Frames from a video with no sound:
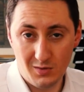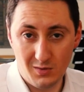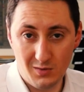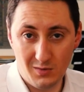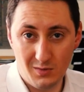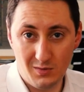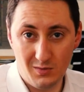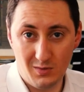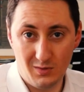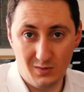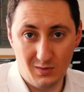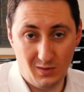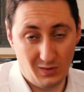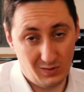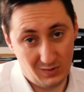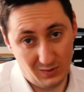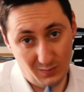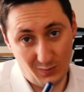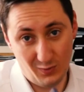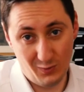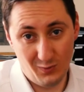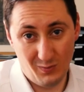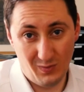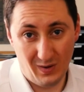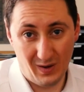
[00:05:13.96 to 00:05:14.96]
euh, alors ça
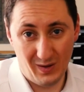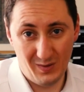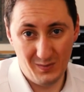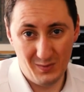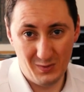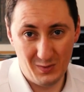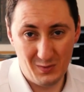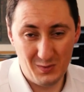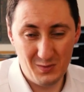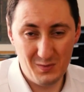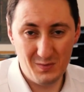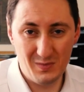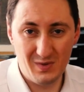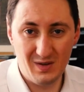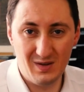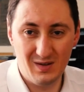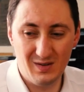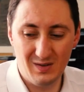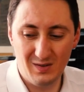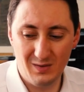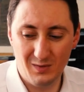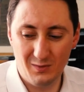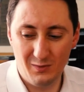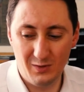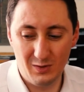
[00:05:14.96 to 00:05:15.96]
peut vous paraître beaucoup, mais
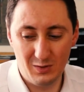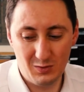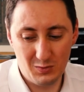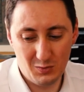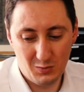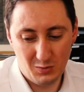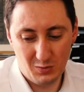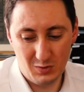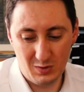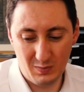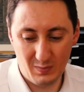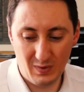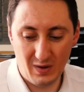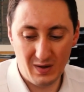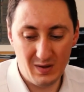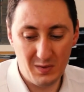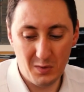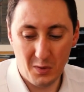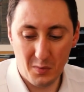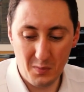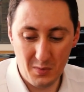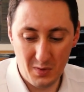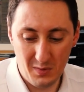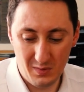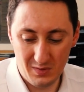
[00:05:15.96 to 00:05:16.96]
euh, en fait euh, c'est pas
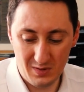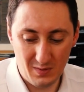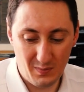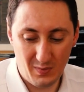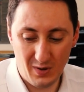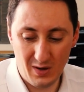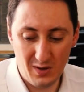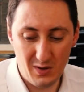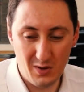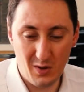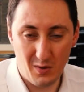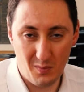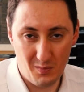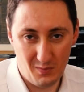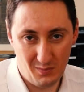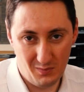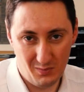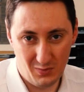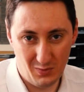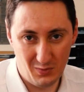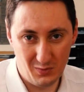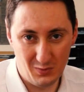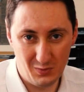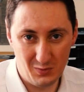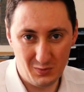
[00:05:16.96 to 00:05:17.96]
énorme, c'est pas énorme
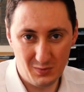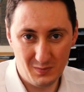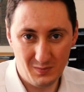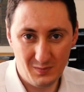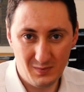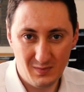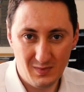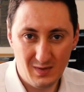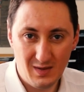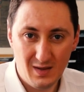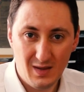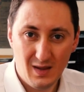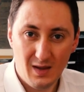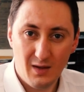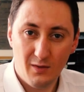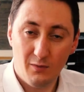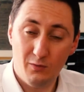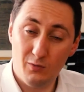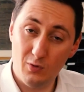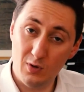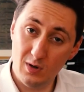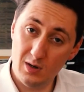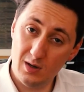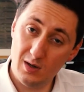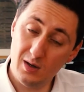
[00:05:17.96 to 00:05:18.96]
pour le coup.
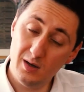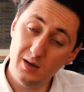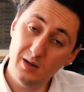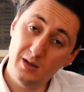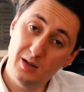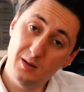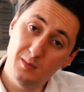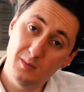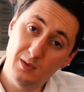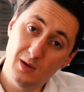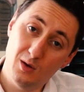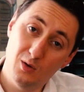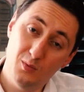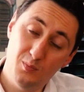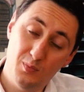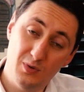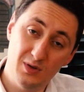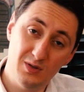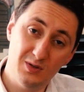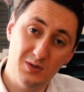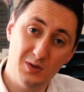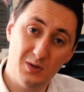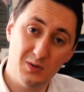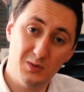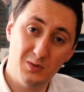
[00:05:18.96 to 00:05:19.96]
Voilà, et bien au
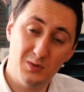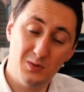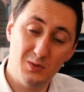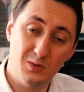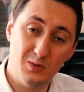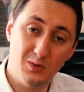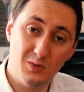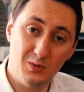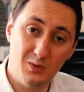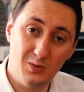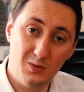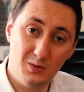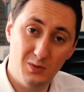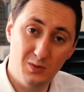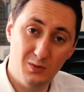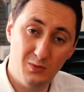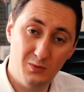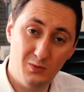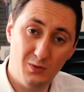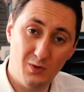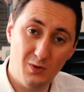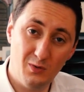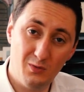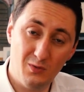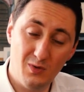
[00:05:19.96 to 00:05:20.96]
plaisir de, de
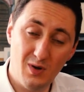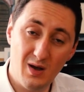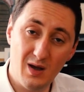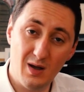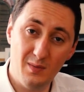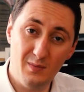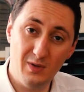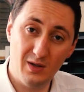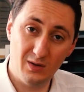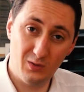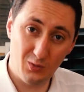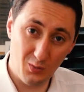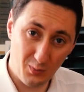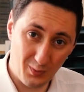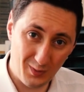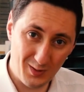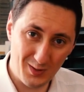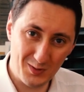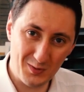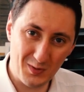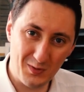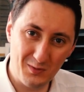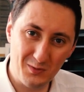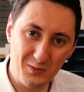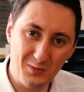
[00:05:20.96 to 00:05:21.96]
vous revoir, à bientôt,
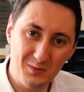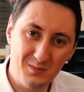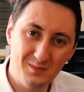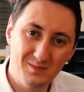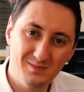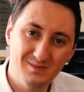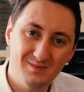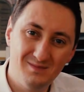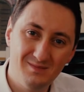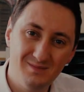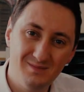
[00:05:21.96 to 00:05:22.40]
prenez soin de vous.